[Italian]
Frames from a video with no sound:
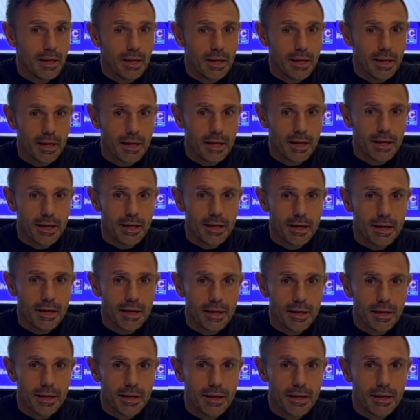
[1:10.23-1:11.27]

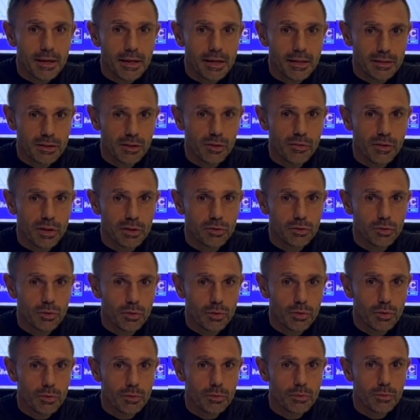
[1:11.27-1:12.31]
eh, è stato fatto
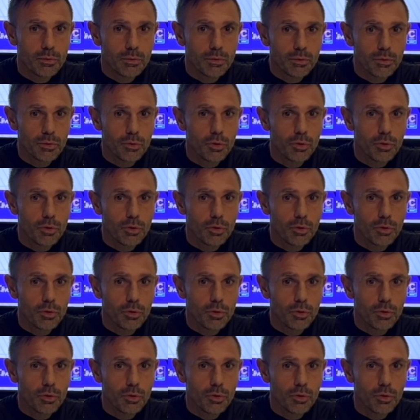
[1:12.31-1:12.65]
un,